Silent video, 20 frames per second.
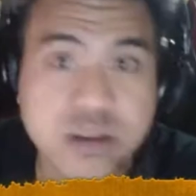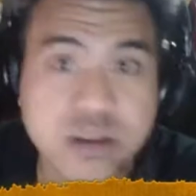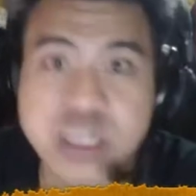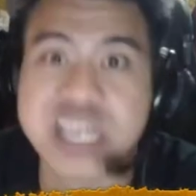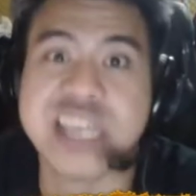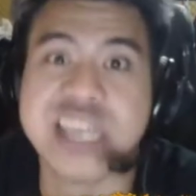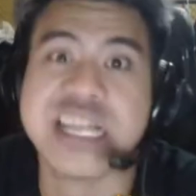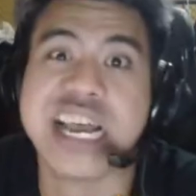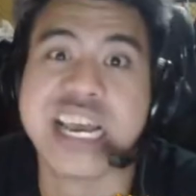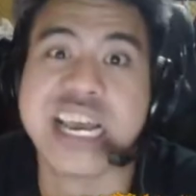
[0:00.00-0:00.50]

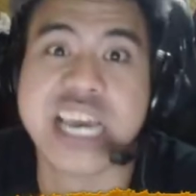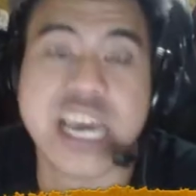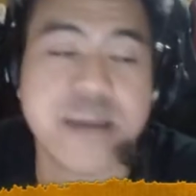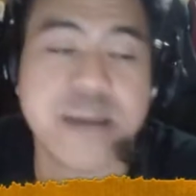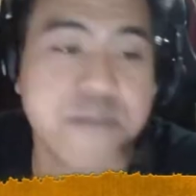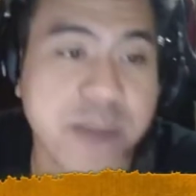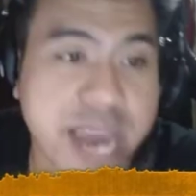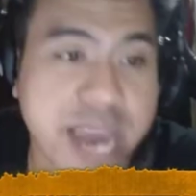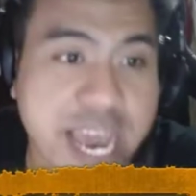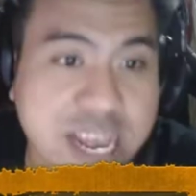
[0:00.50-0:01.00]
chia tay kệ
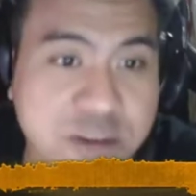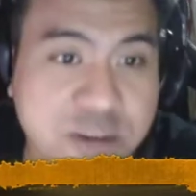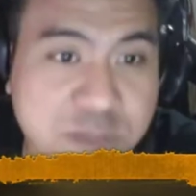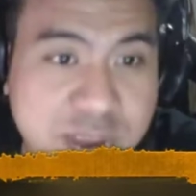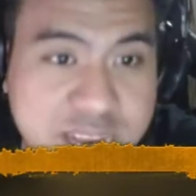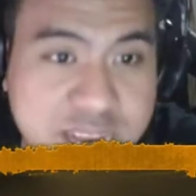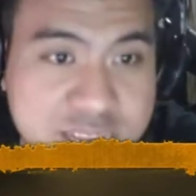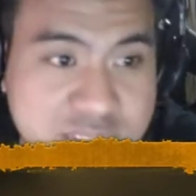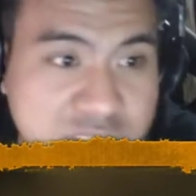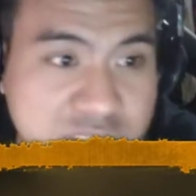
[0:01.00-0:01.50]
mẹ chúng
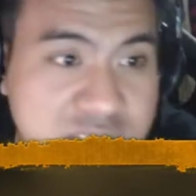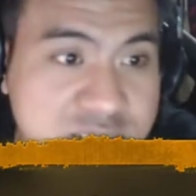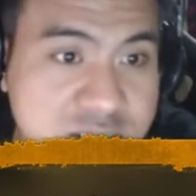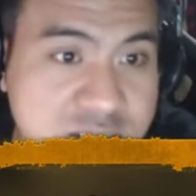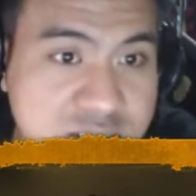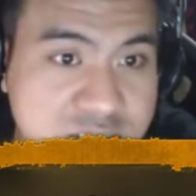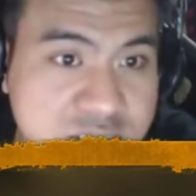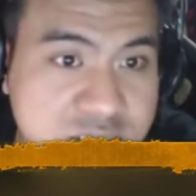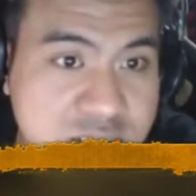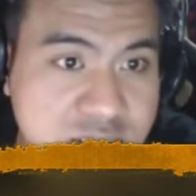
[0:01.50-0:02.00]
mày các
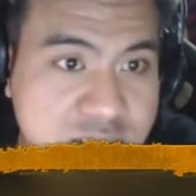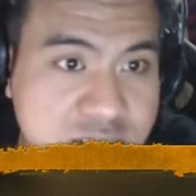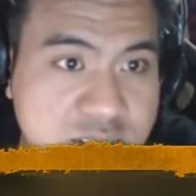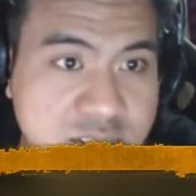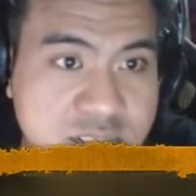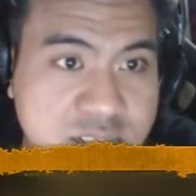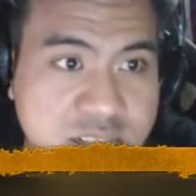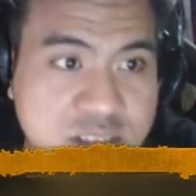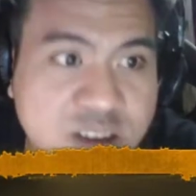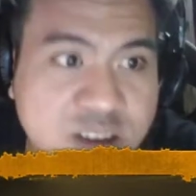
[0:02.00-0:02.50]
thứ chứ
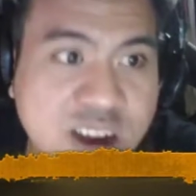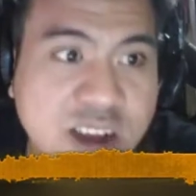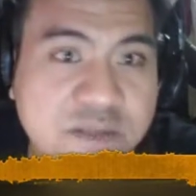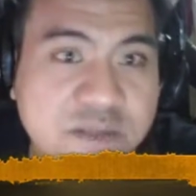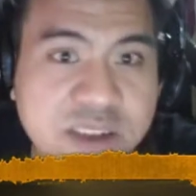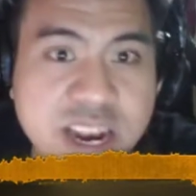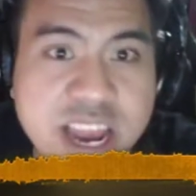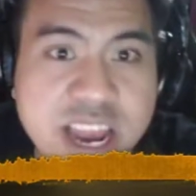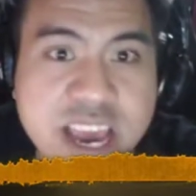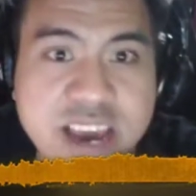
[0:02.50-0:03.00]
nhưng mà cái
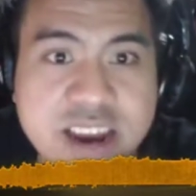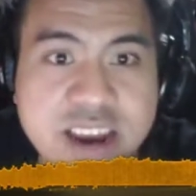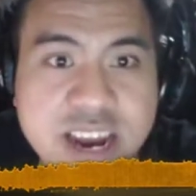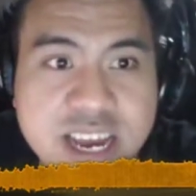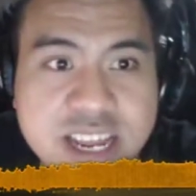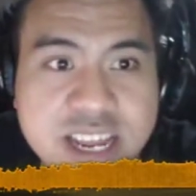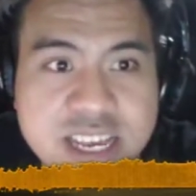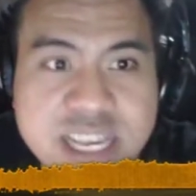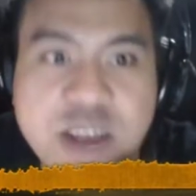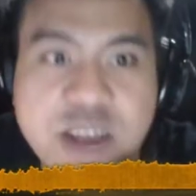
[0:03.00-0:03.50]
vấn đề ở
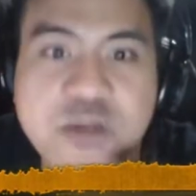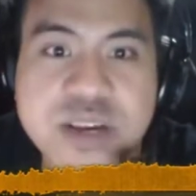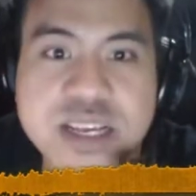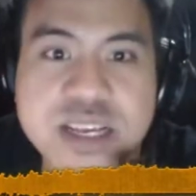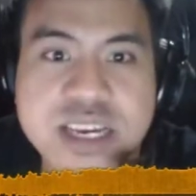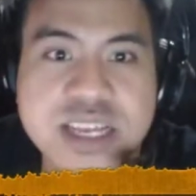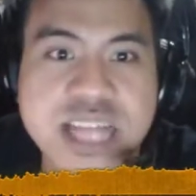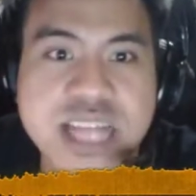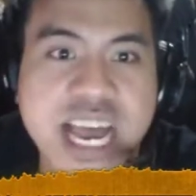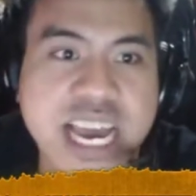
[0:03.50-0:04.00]
đây thì sau khi
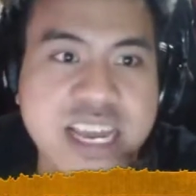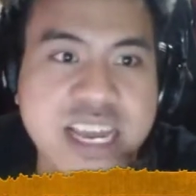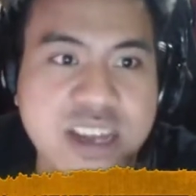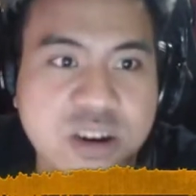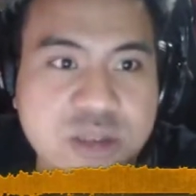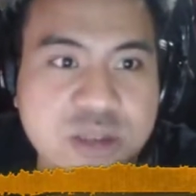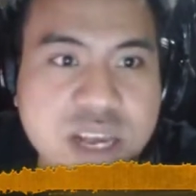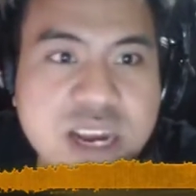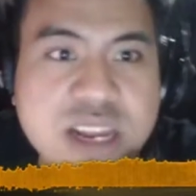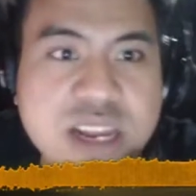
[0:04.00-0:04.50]
chia tay thì
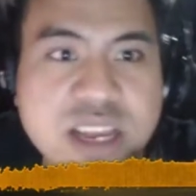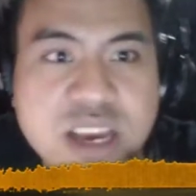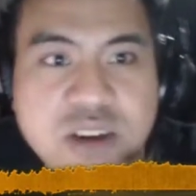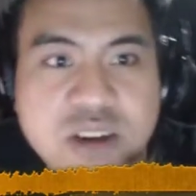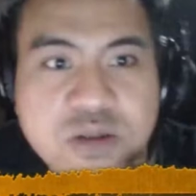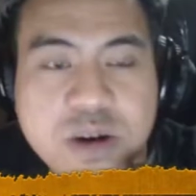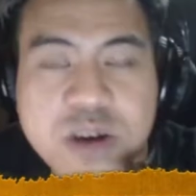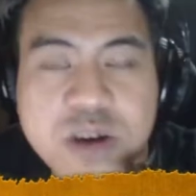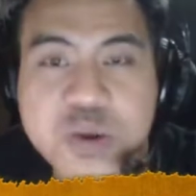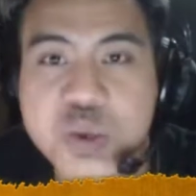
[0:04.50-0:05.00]
có rất là
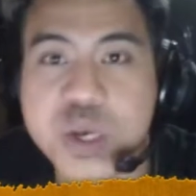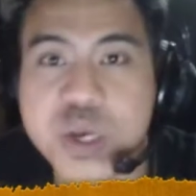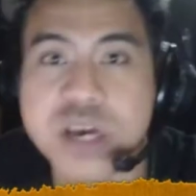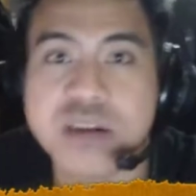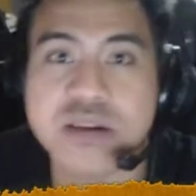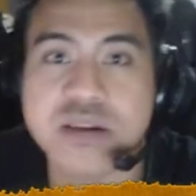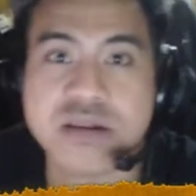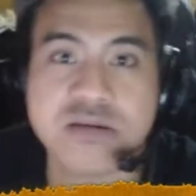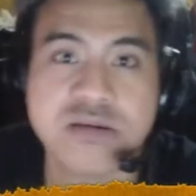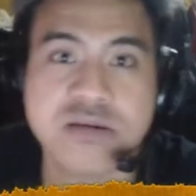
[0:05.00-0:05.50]
nhiều câu
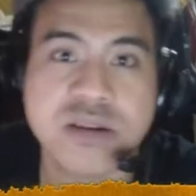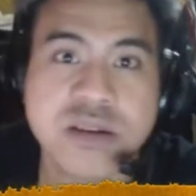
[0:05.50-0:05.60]
chuyện được